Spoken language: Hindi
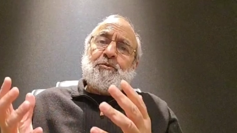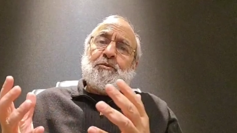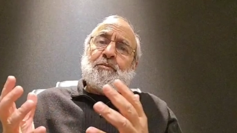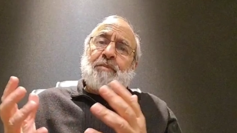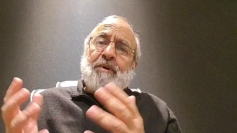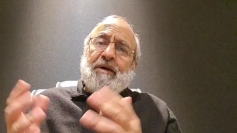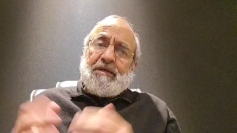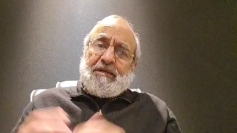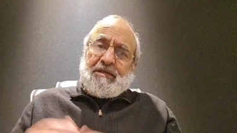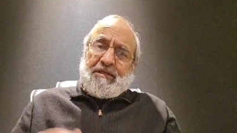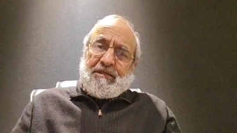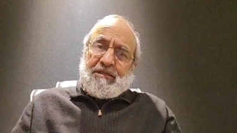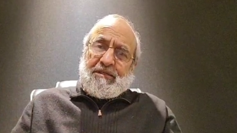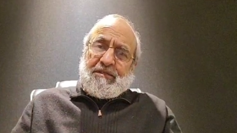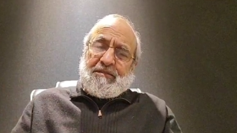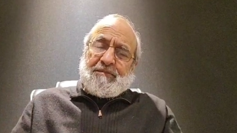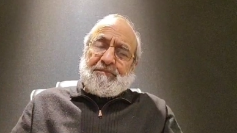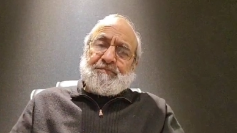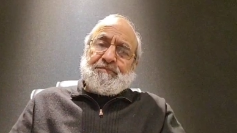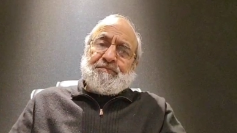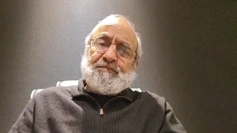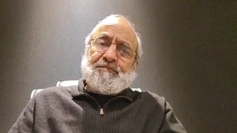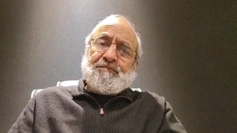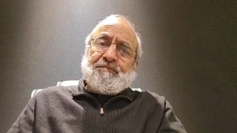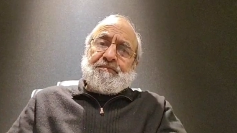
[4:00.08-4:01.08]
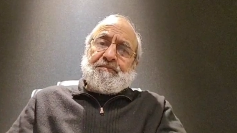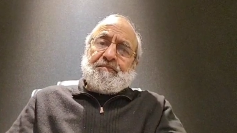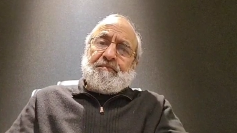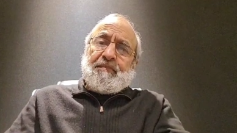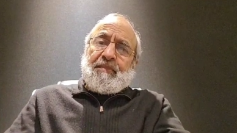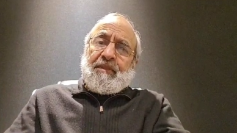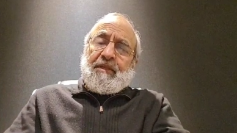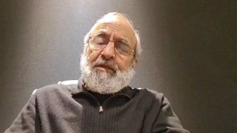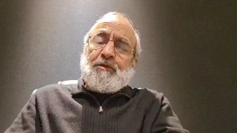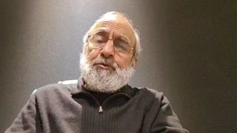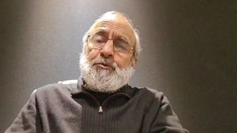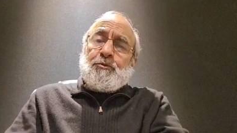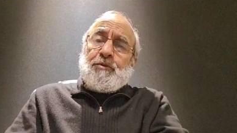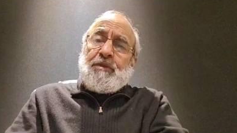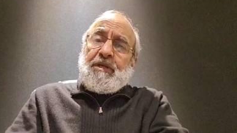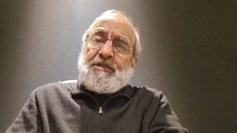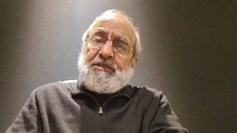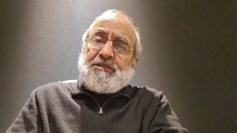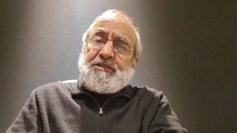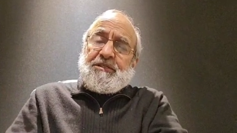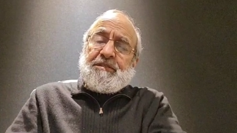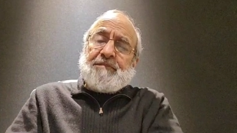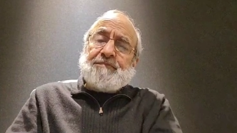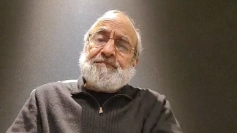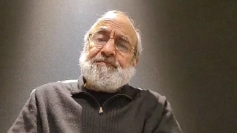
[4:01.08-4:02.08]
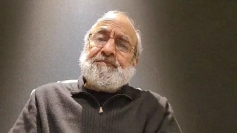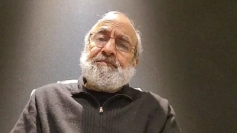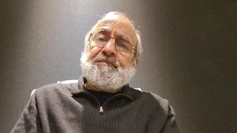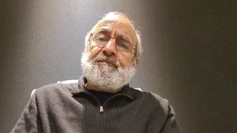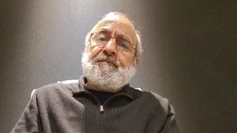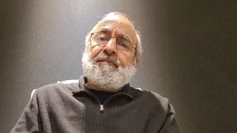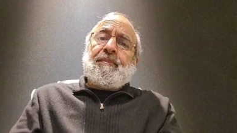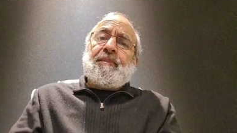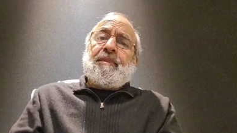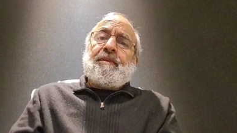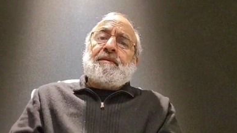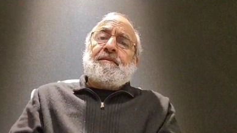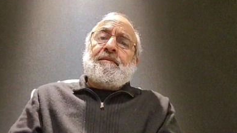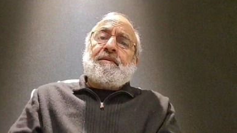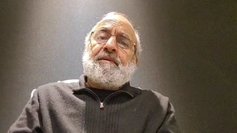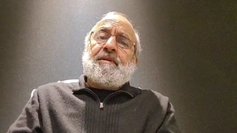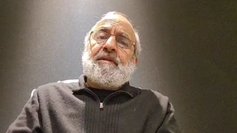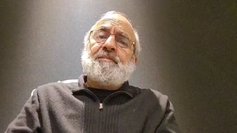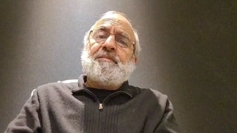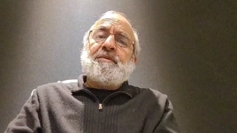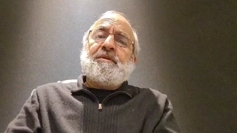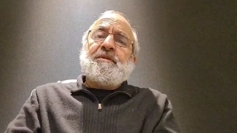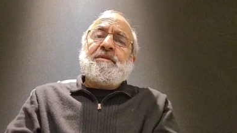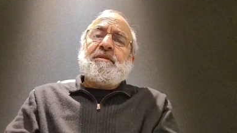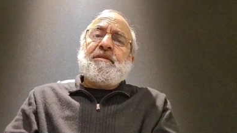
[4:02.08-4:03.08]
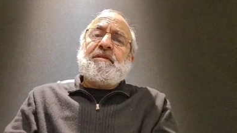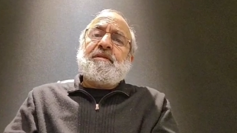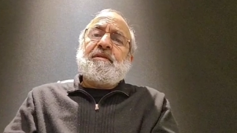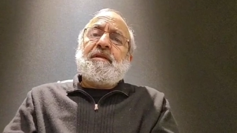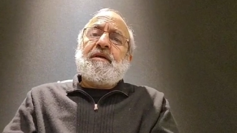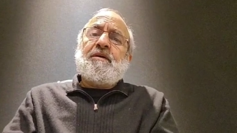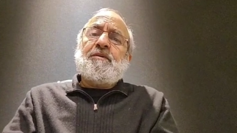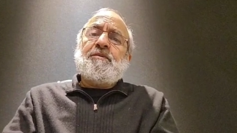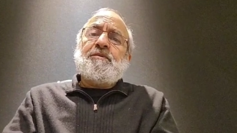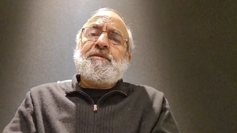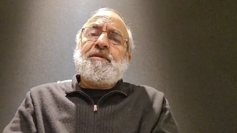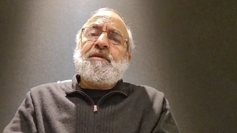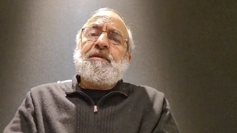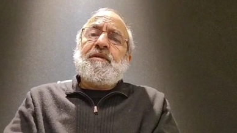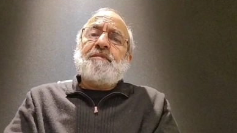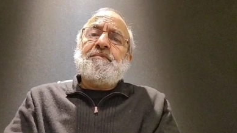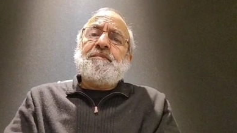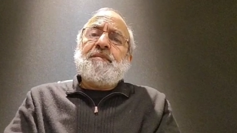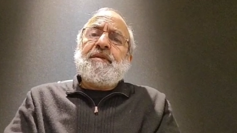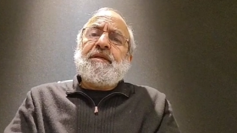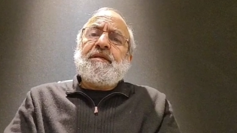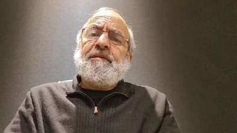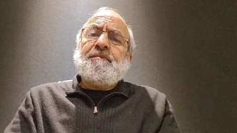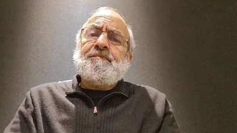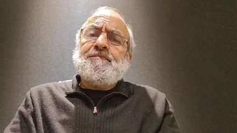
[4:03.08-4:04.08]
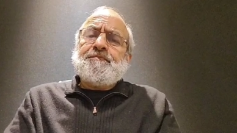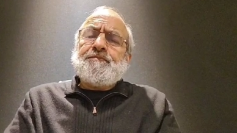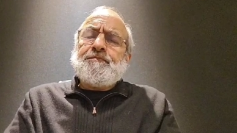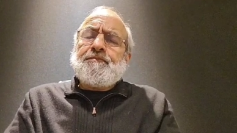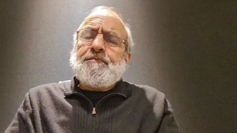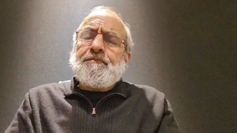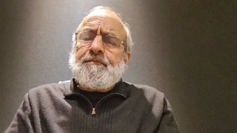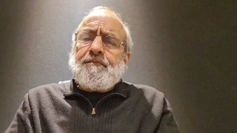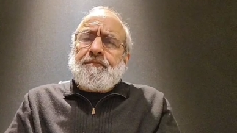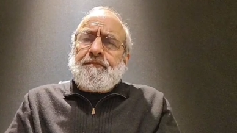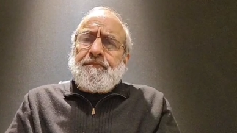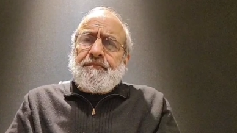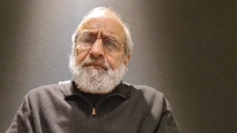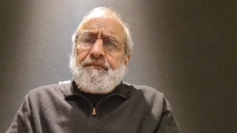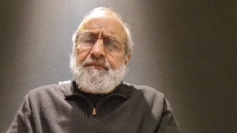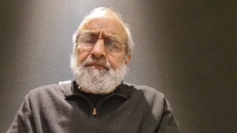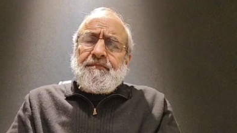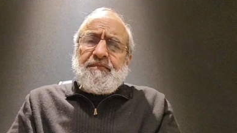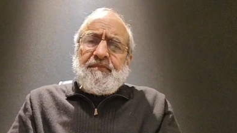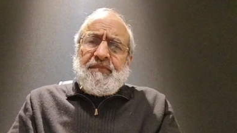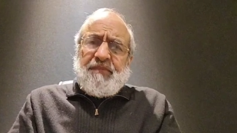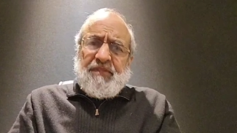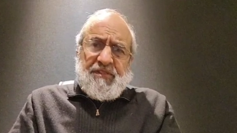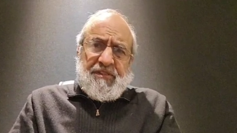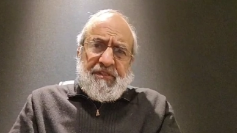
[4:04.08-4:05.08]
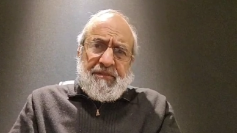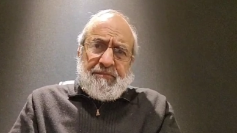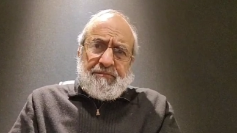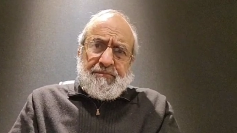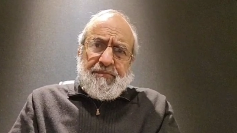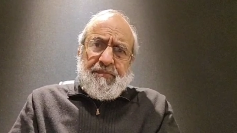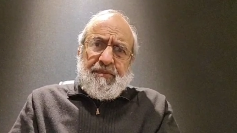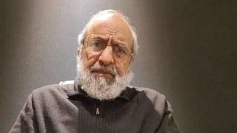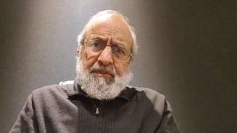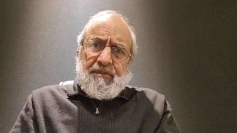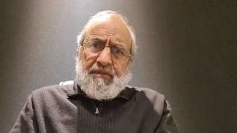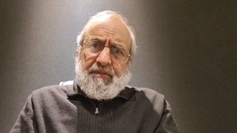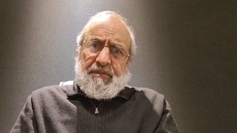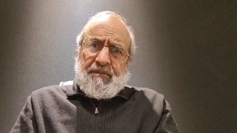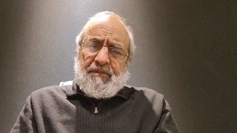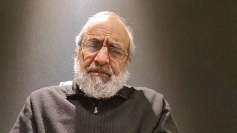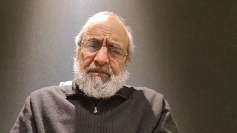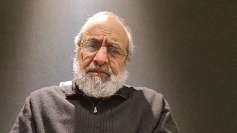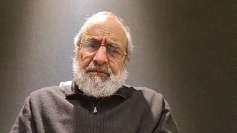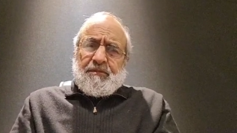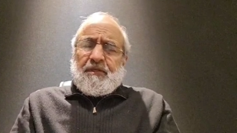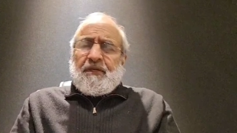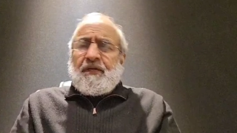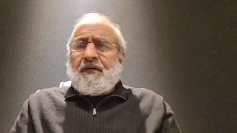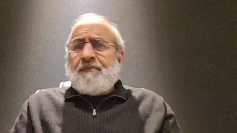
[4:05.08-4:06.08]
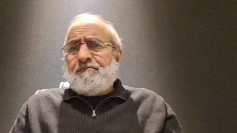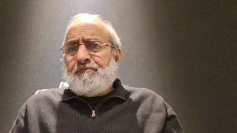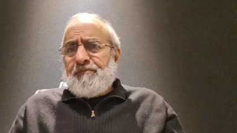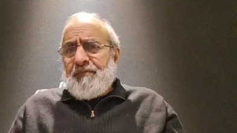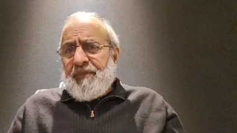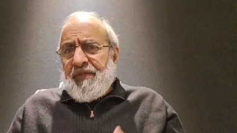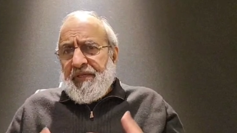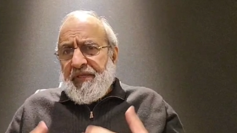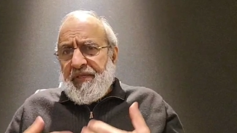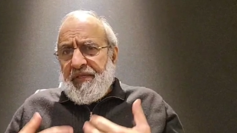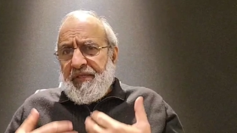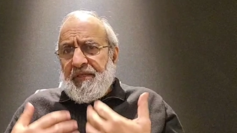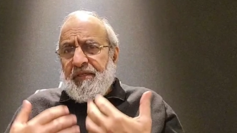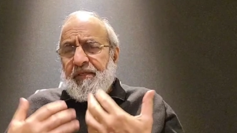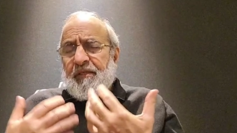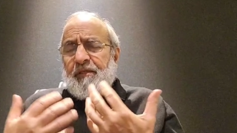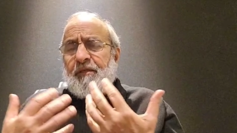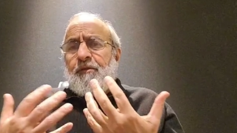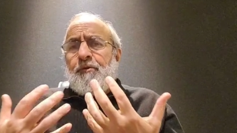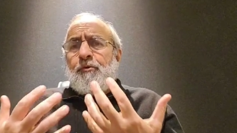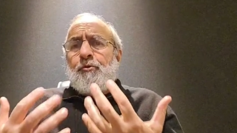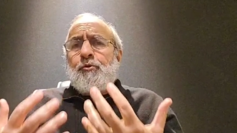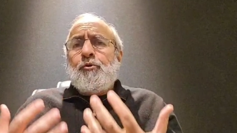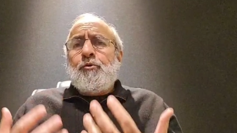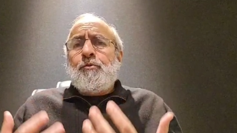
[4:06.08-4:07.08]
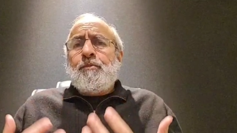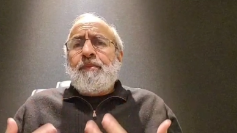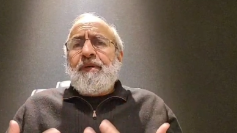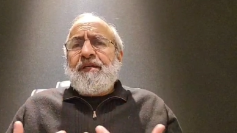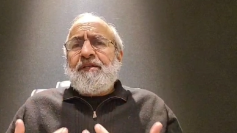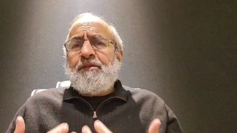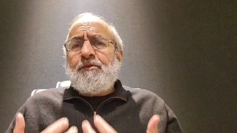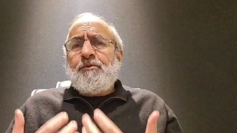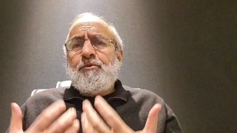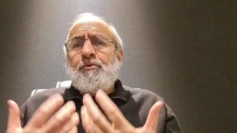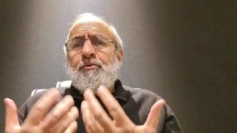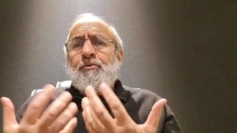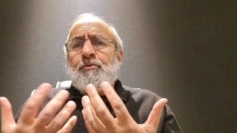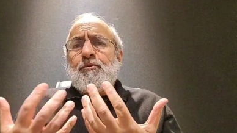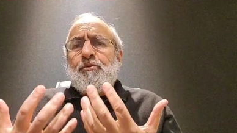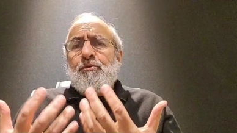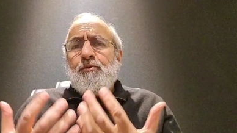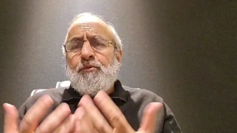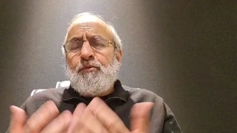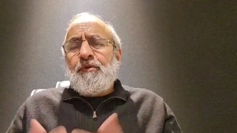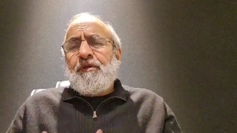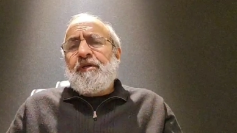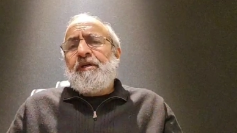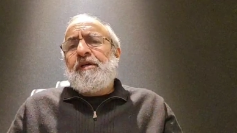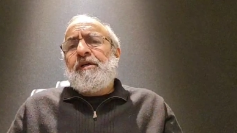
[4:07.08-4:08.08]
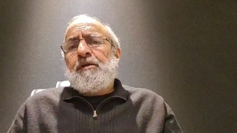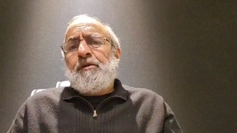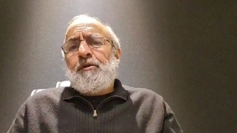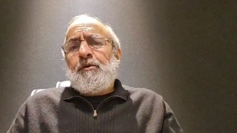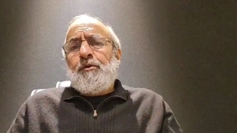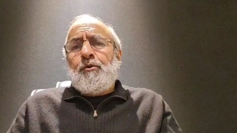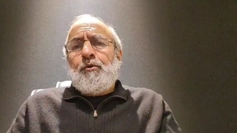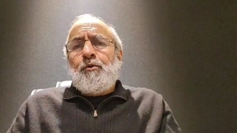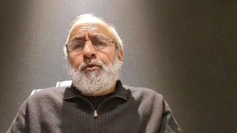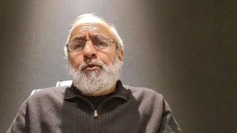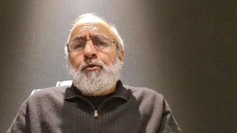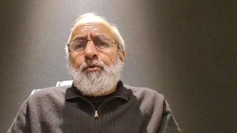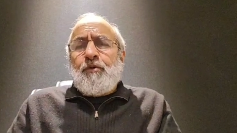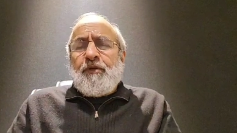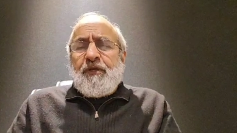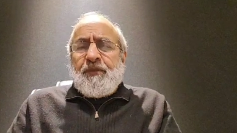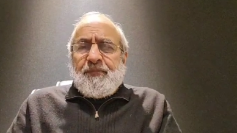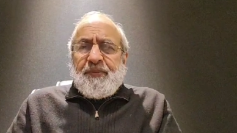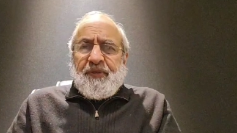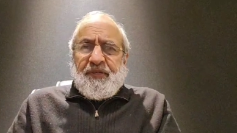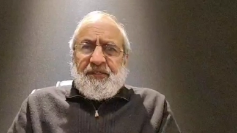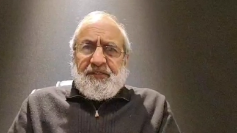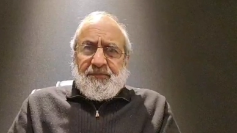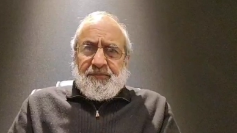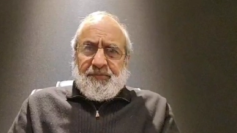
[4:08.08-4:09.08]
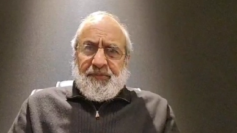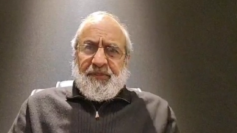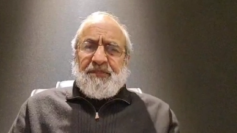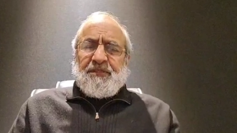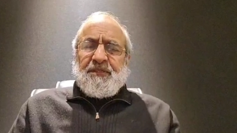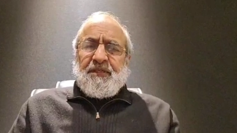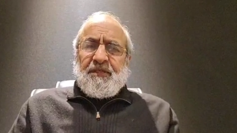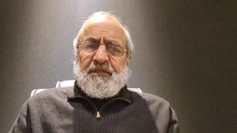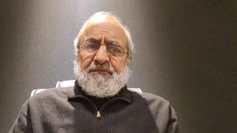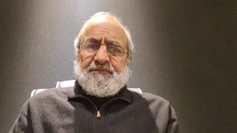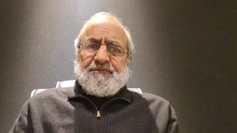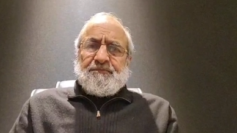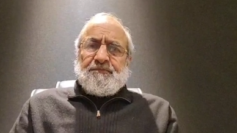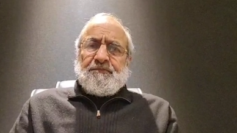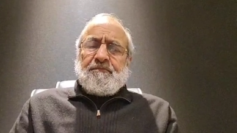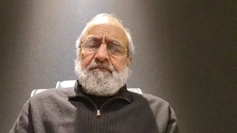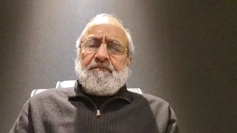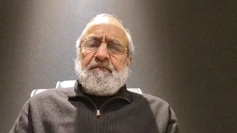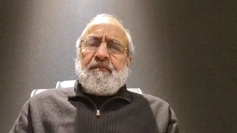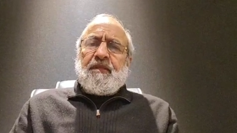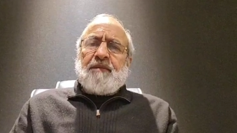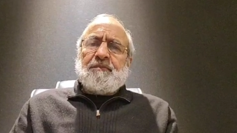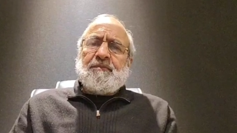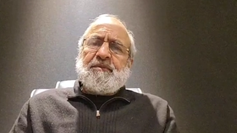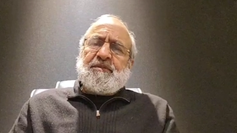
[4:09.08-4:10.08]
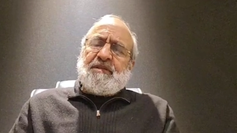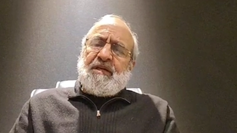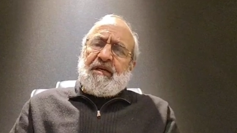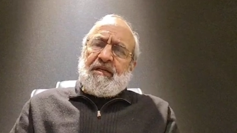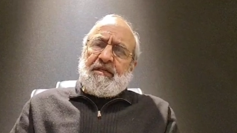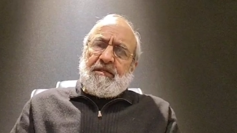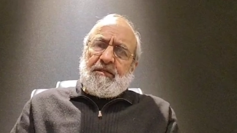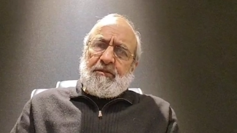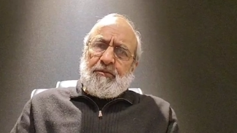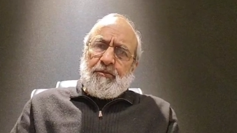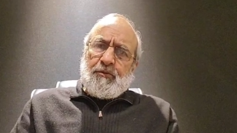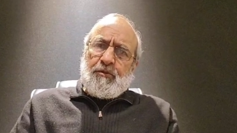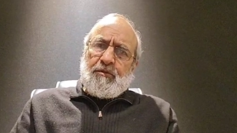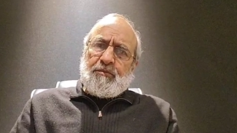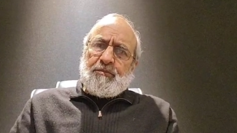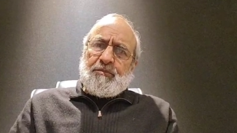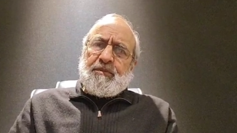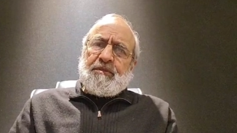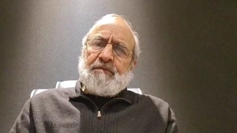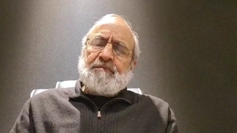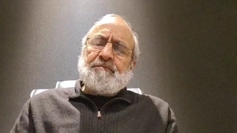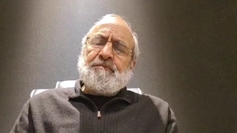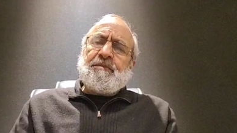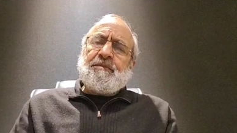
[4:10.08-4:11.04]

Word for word: भागेंगे चुनाचे नबी सल्लल्लाहु अलैहि वसल्लम ने जब अपने नुमाइंदों को लोगों के पास भेजा मिसाल के तौर पर